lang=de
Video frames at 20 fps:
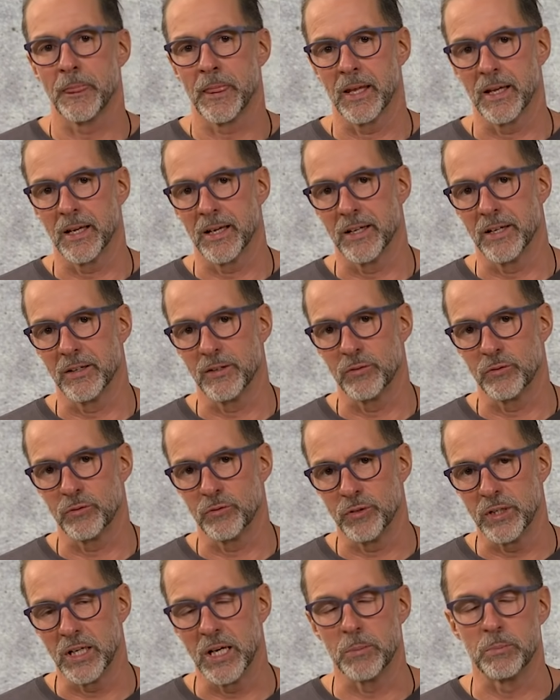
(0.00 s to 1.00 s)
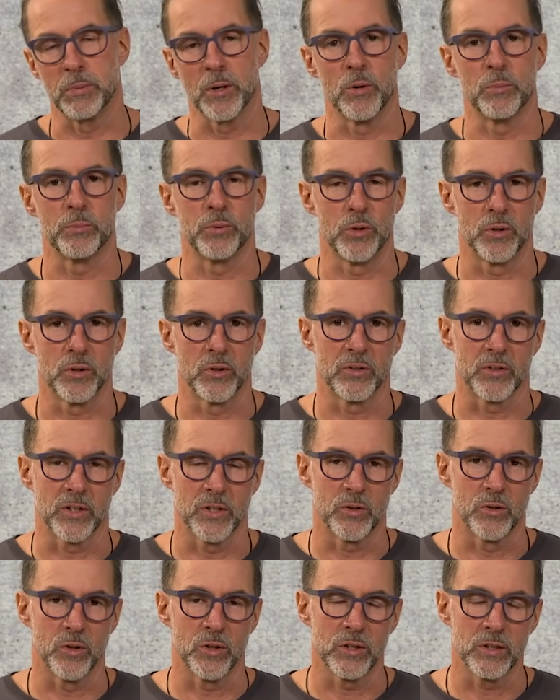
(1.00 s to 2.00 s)
äh, viele Baumpythons
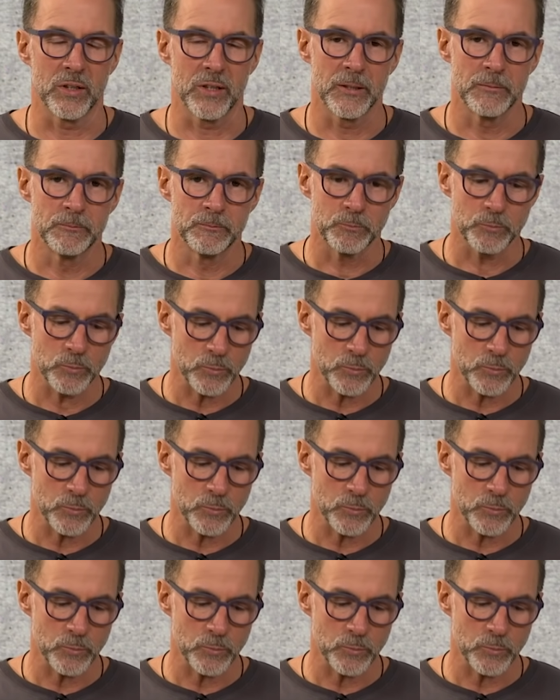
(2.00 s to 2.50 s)
gezüchtet.